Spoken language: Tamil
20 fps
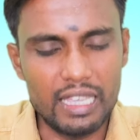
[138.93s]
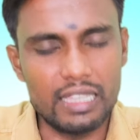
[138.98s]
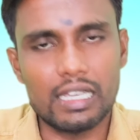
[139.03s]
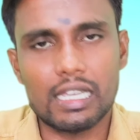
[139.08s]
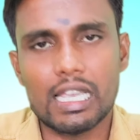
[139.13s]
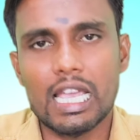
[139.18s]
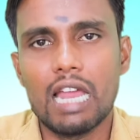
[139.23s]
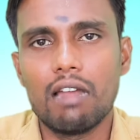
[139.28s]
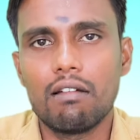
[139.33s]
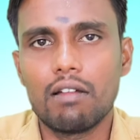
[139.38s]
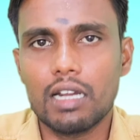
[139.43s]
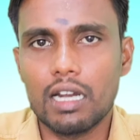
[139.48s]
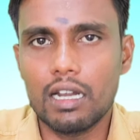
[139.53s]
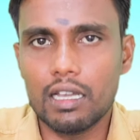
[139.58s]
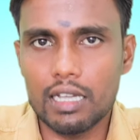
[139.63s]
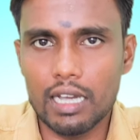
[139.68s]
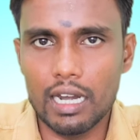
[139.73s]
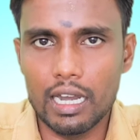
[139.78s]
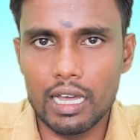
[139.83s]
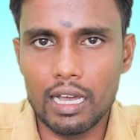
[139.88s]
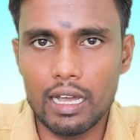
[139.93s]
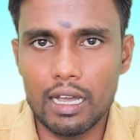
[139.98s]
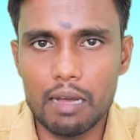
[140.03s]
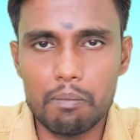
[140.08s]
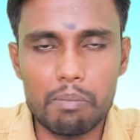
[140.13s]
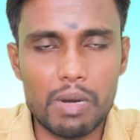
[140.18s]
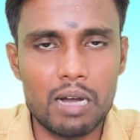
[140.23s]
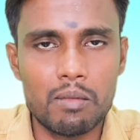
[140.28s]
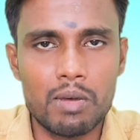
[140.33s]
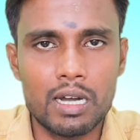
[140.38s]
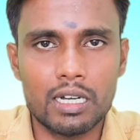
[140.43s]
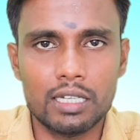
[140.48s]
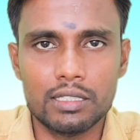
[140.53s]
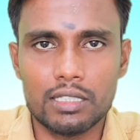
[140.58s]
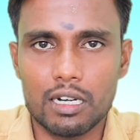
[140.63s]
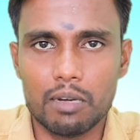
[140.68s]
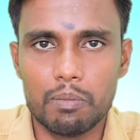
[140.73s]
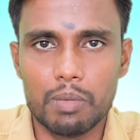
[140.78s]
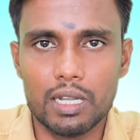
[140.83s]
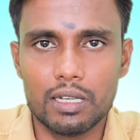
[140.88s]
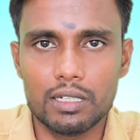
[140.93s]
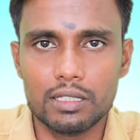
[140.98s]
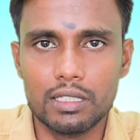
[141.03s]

இந்த கேள்விகளுக்கெல்லாம் பாமக தரப்புல